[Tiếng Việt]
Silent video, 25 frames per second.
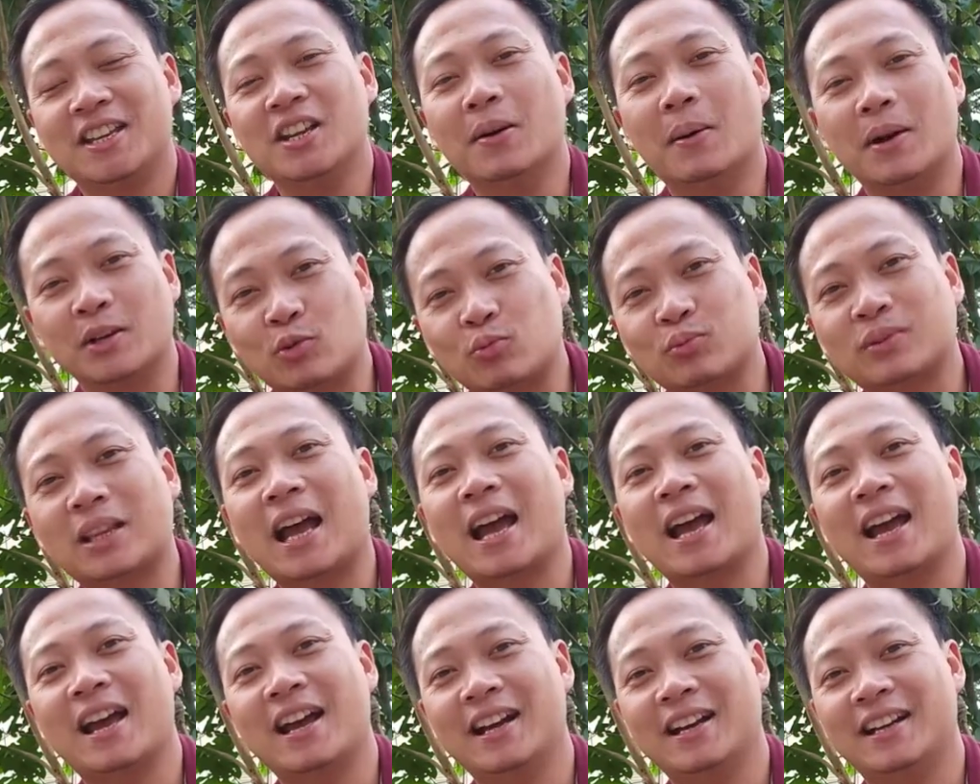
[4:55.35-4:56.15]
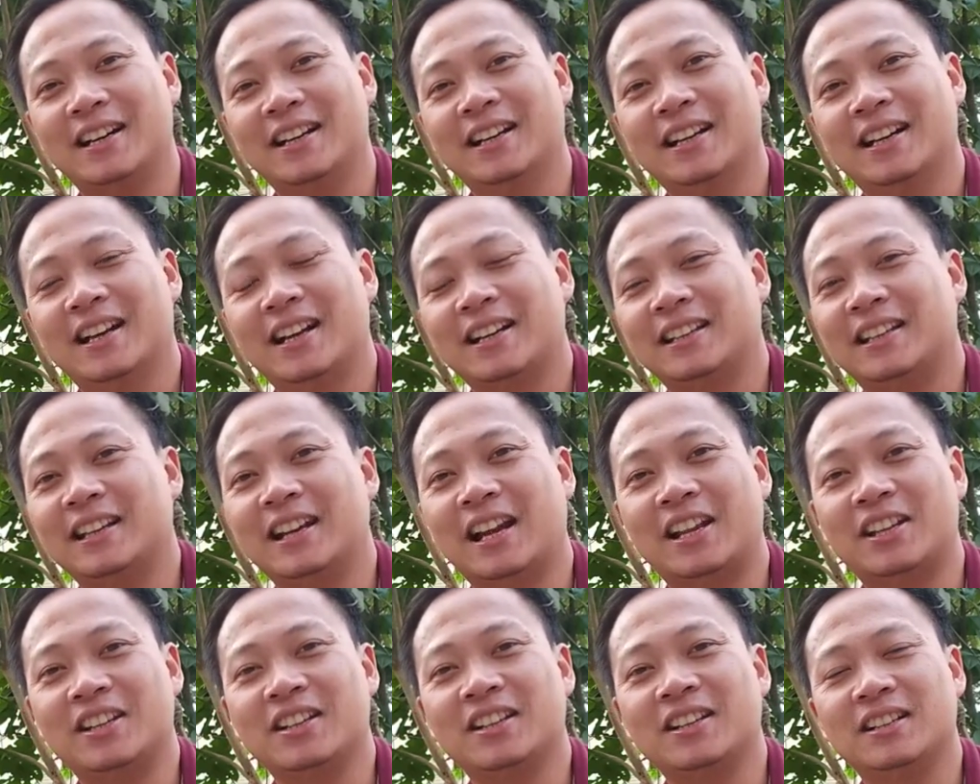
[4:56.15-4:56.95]
nhưng mà chúng ta
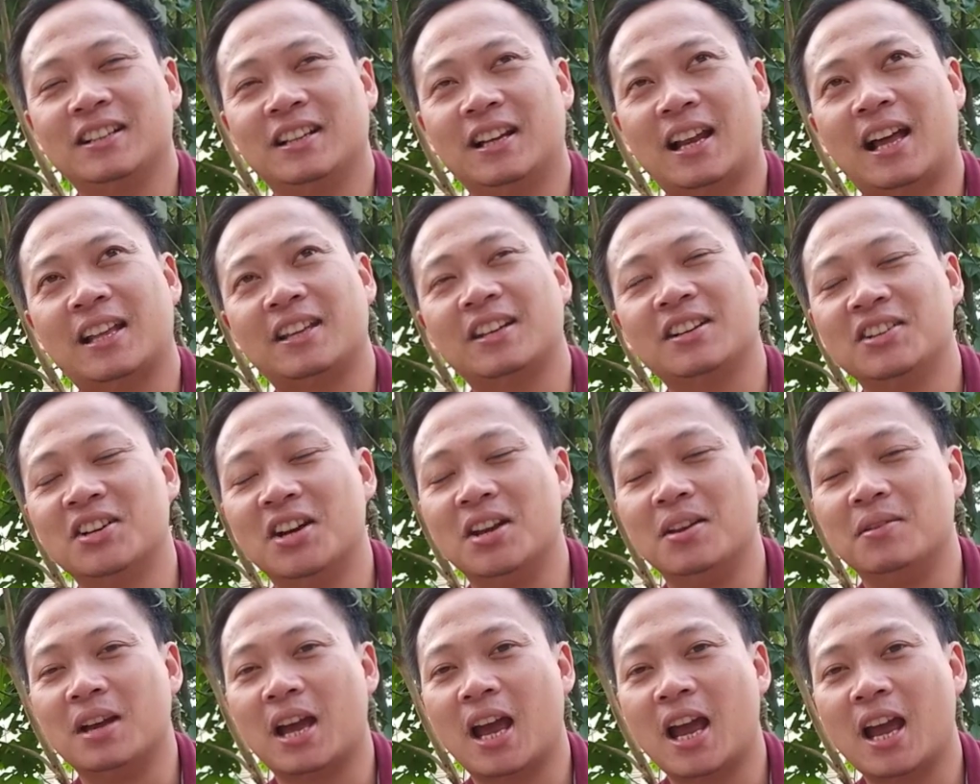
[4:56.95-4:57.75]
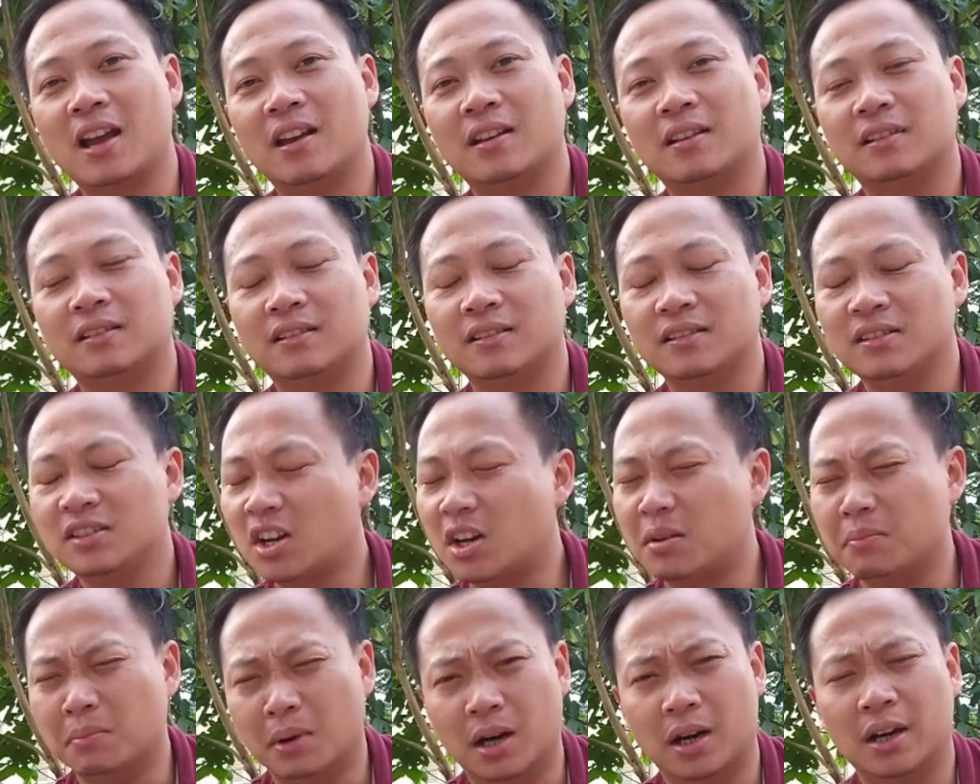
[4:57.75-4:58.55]
thì là những là những người hệ
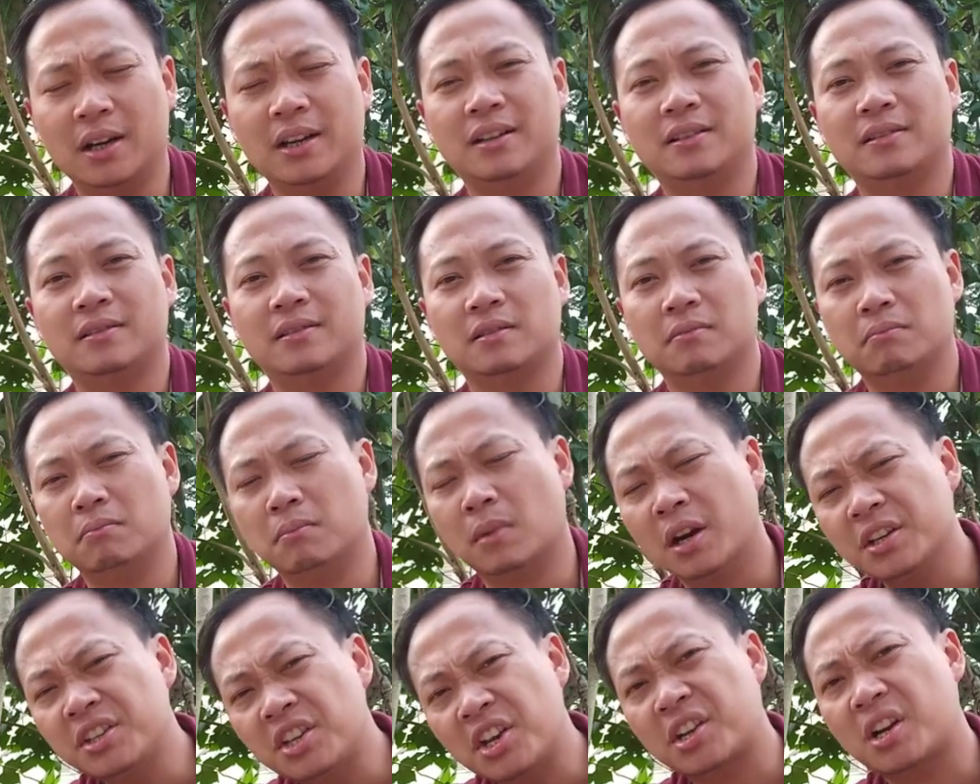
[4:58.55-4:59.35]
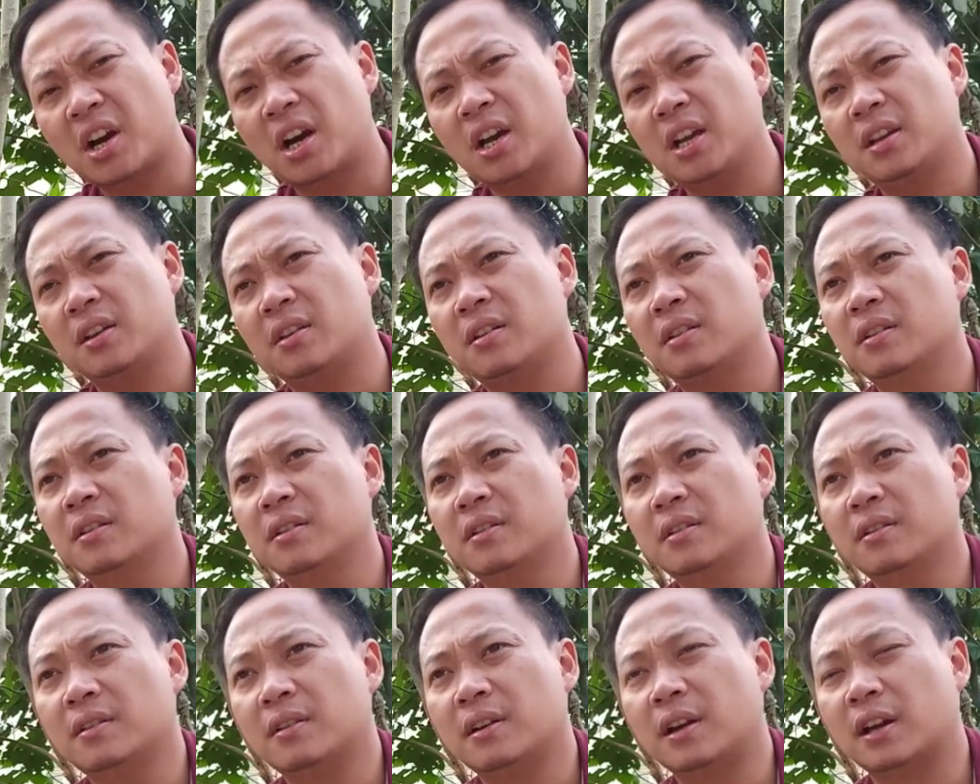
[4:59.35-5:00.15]
những người mới mới chơi cây
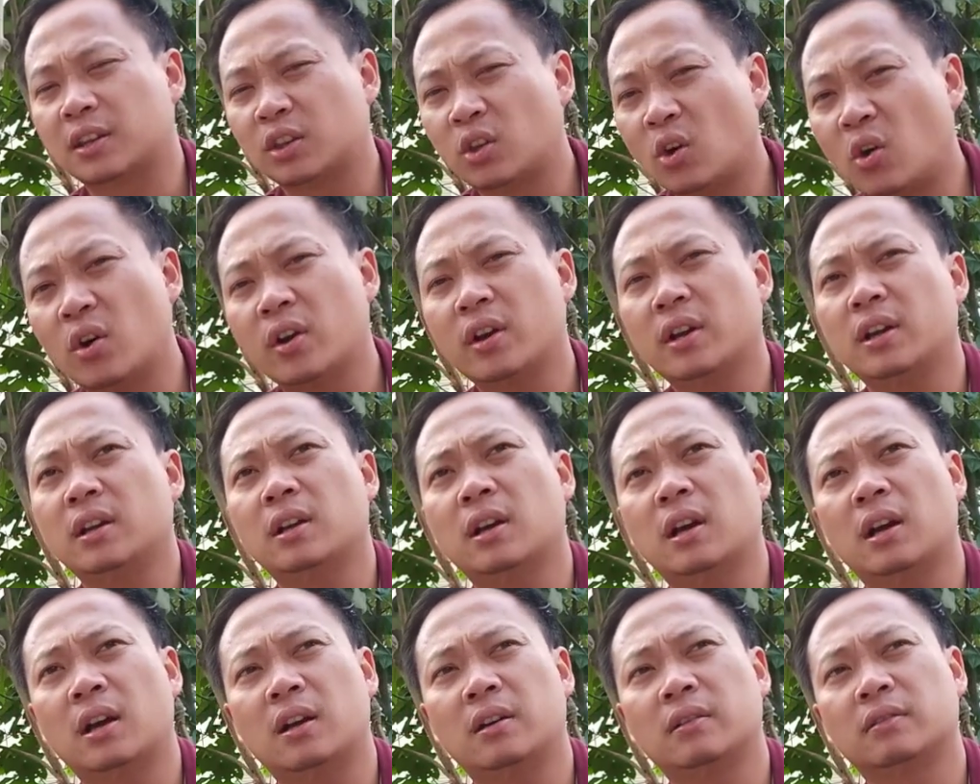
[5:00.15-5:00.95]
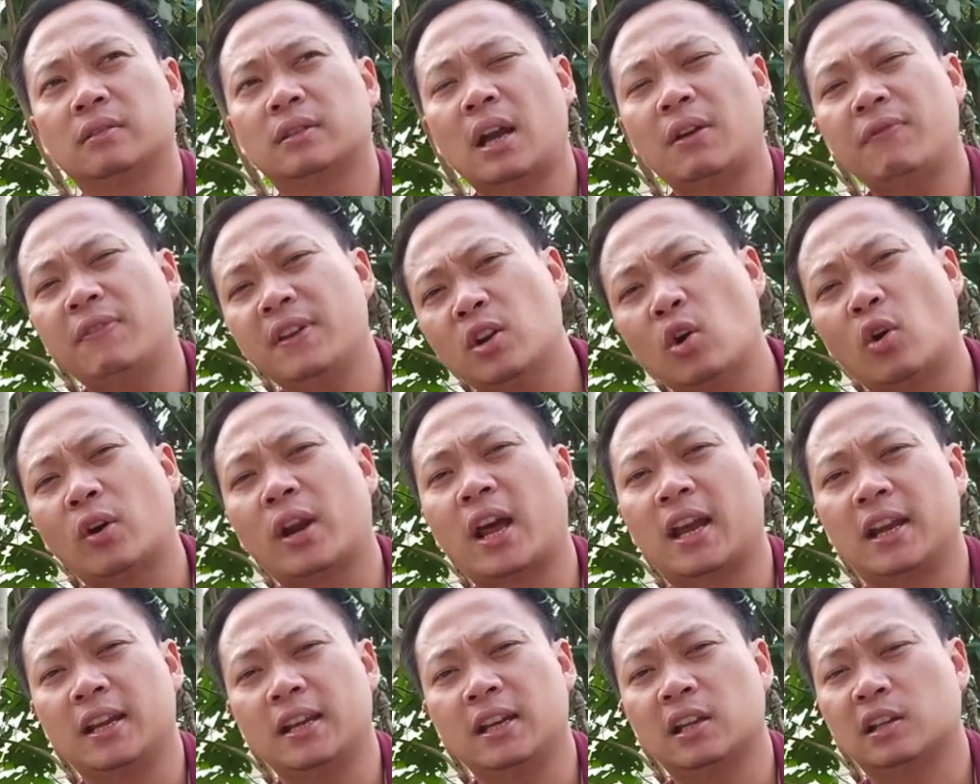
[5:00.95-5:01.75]
tôi ờ, cái video
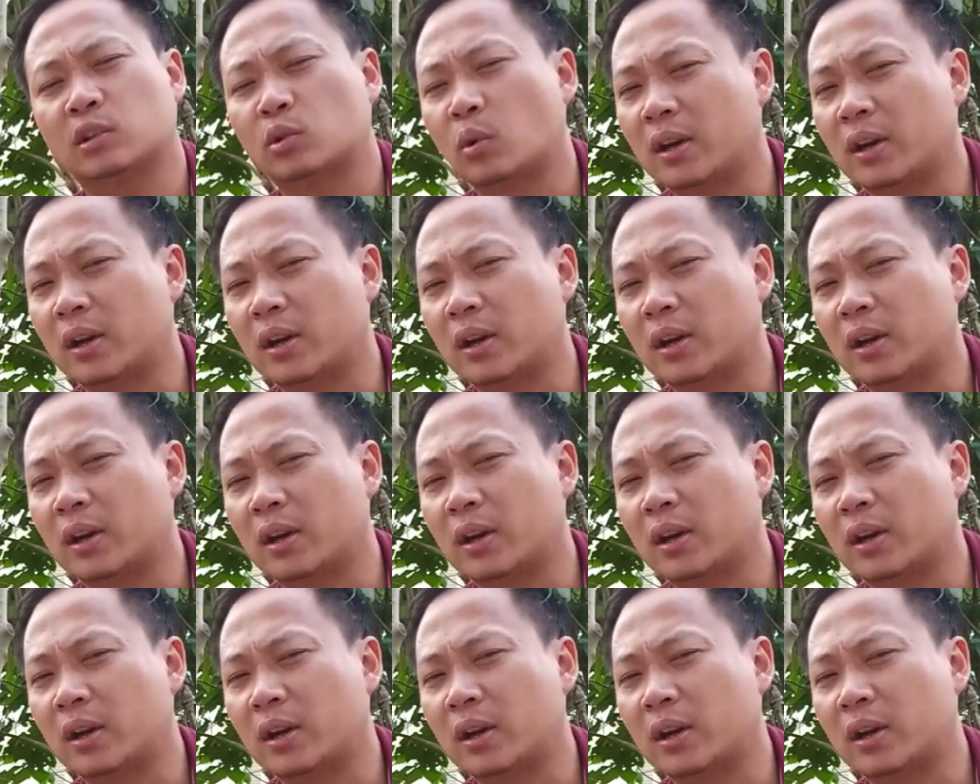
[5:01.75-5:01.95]
này thì